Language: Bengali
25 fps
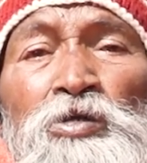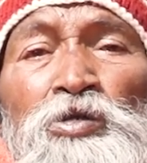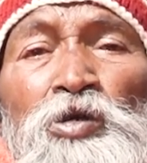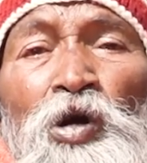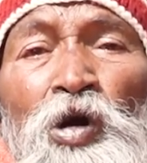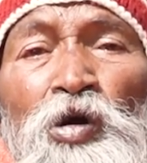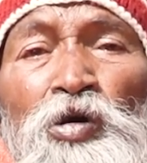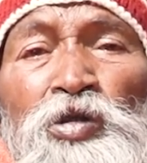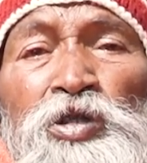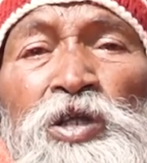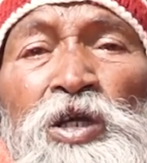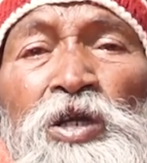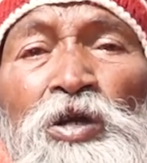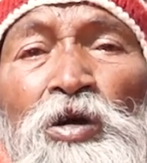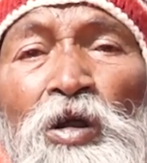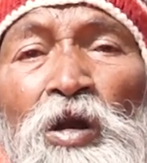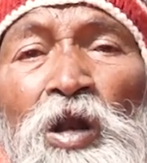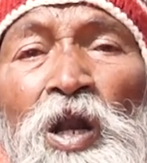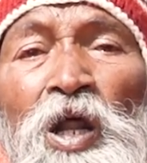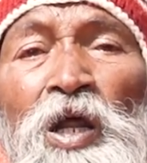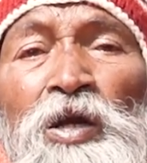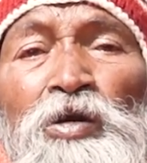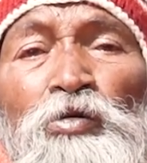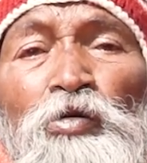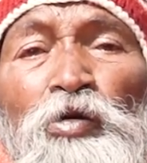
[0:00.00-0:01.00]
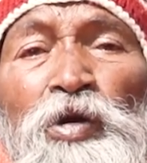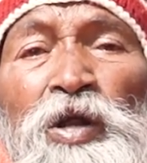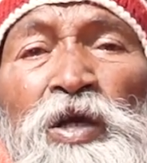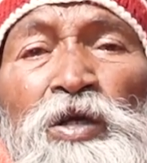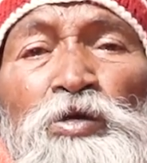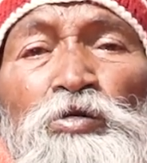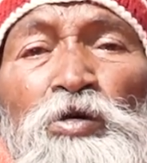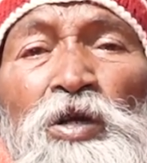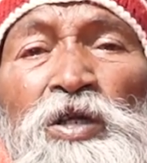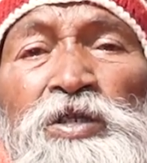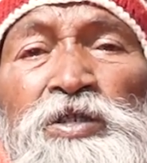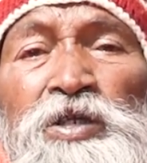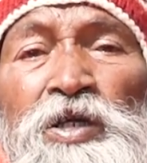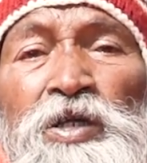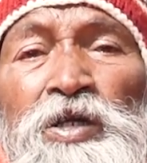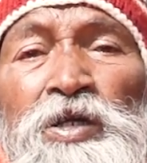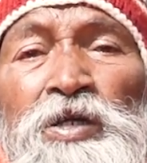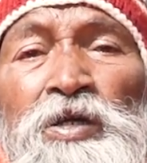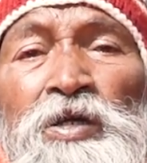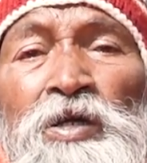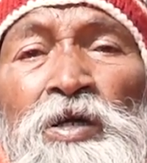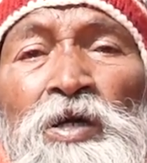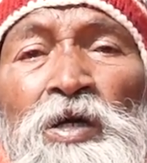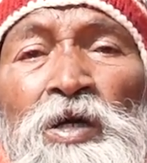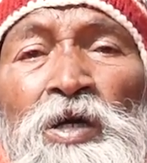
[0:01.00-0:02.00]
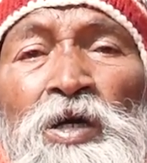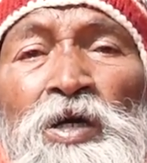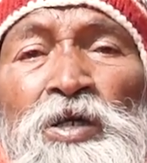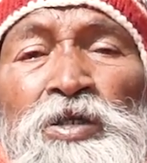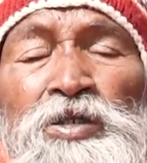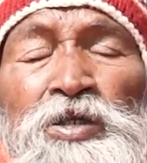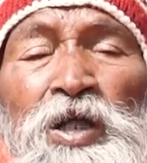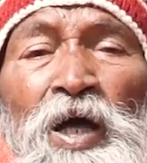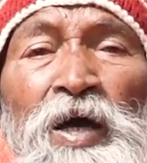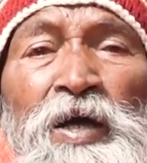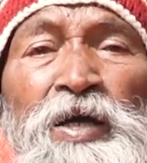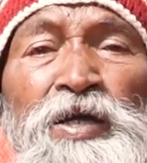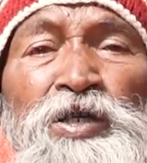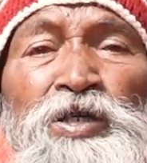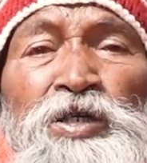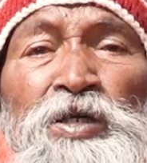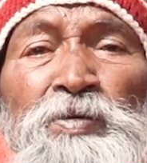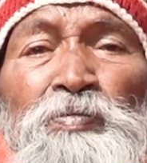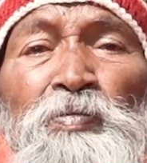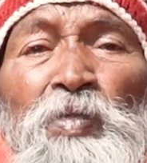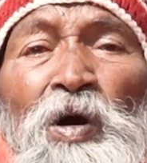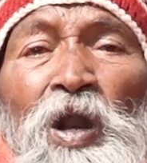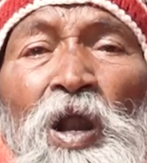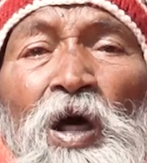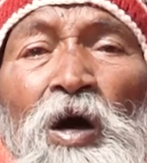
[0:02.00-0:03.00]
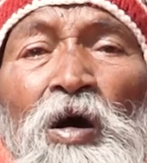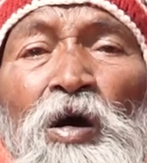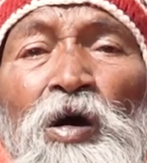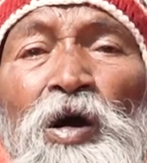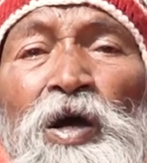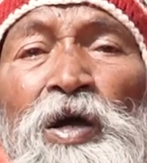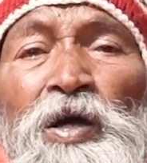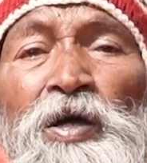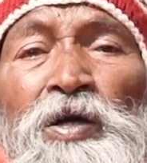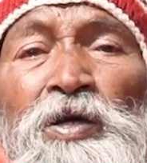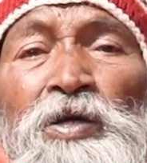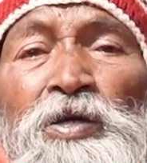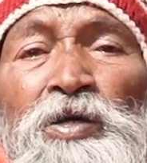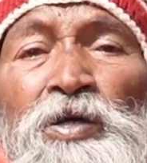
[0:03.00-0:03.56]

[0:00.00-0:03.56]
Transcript: জগতের কল্যাণ করেই চলেছেন তাকে শিব বলা হয়